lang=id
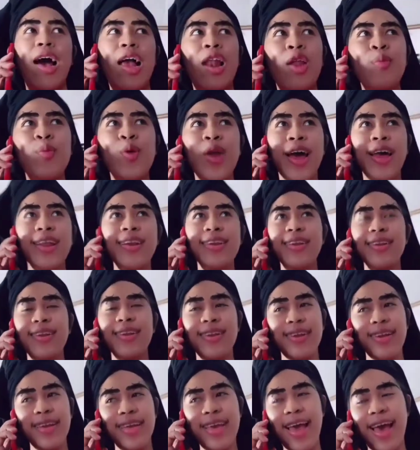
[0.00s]
Halo Burhan.
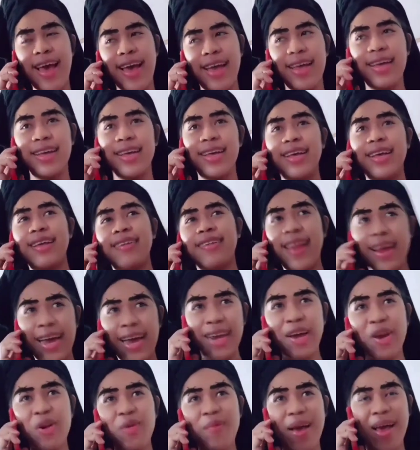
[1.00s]
Ya,
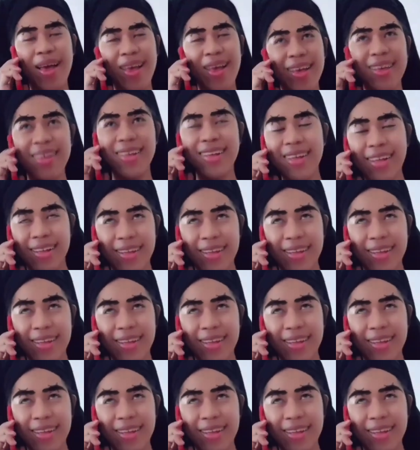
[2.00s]
silakan ke rumah.